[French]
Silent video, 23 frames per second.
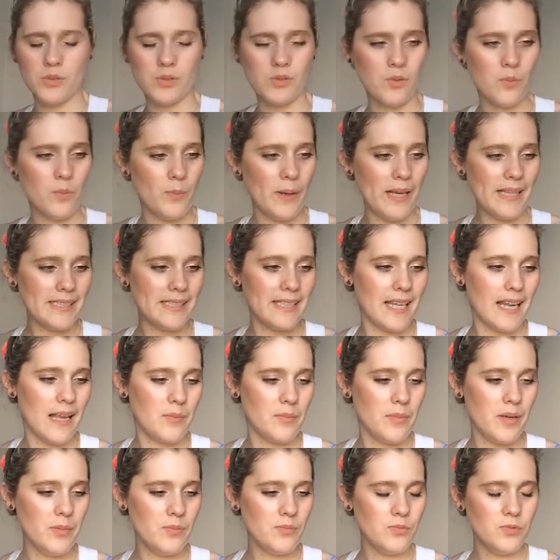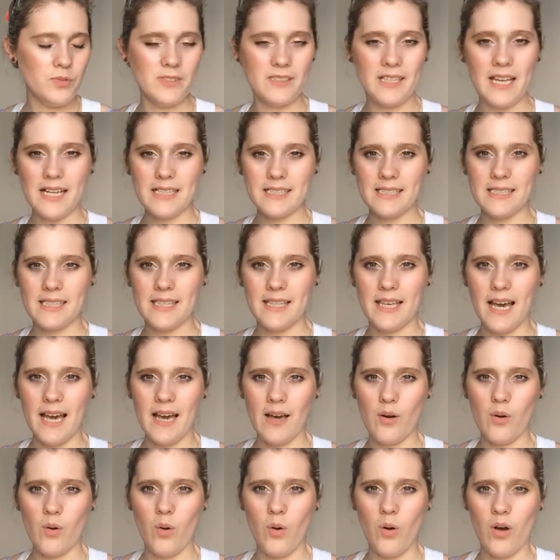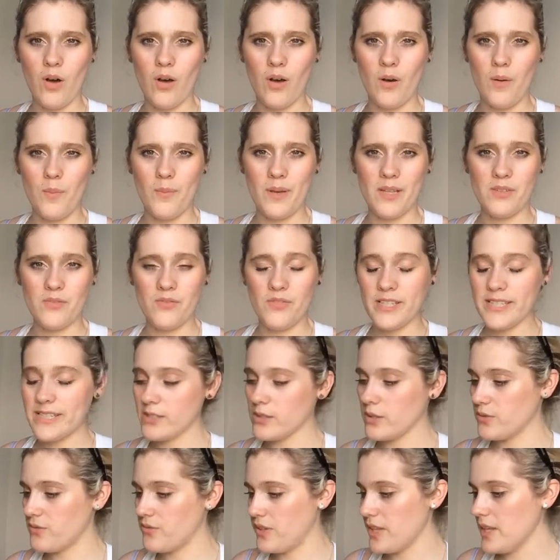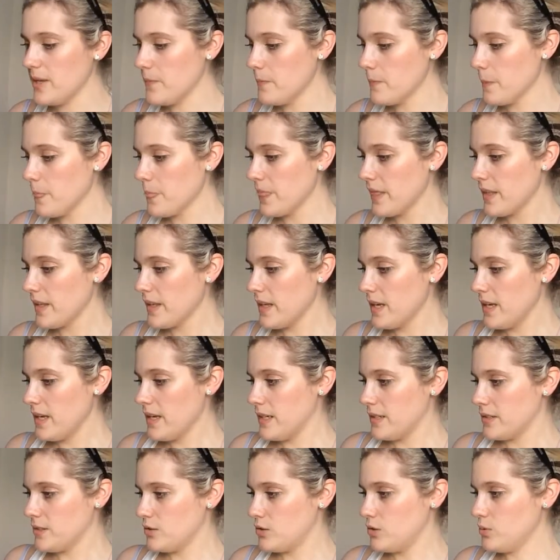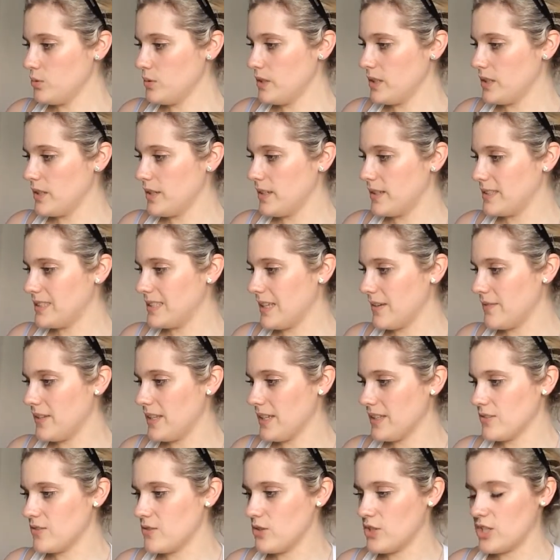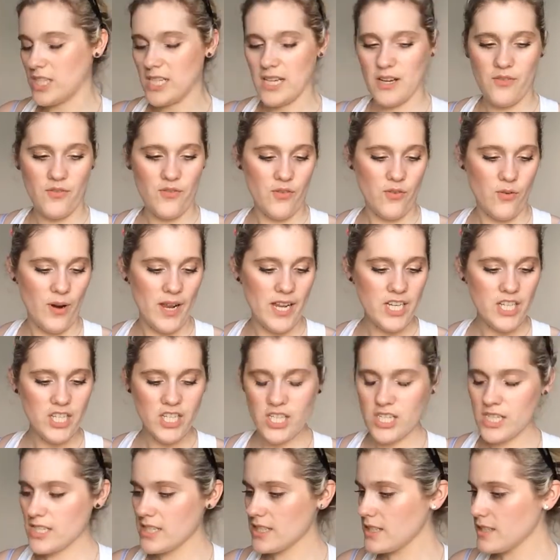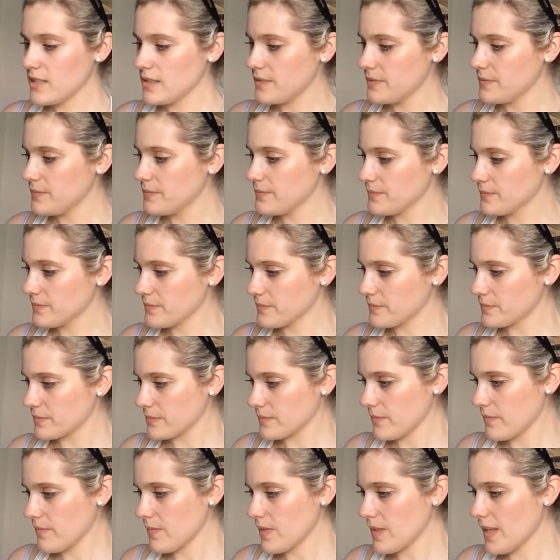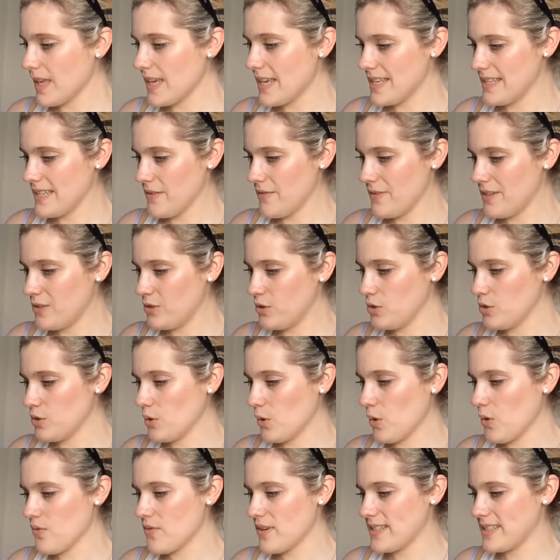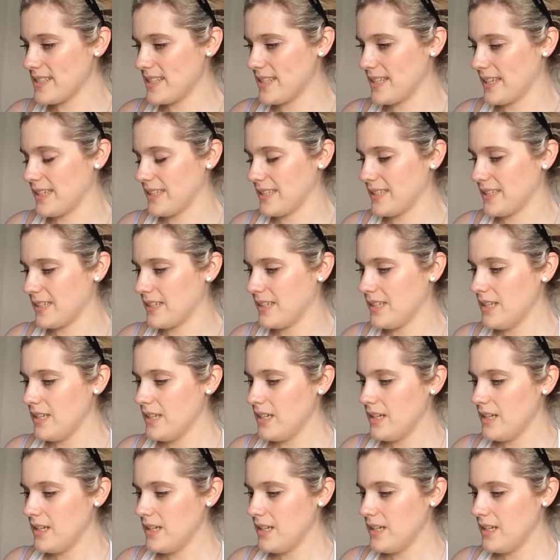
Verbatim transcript: je me trompe pas, c'est la même moutarde qu'il y a au euh, Memphis Coffee. Donc euh, ça vient de chez French. Et ça fait 2,25€.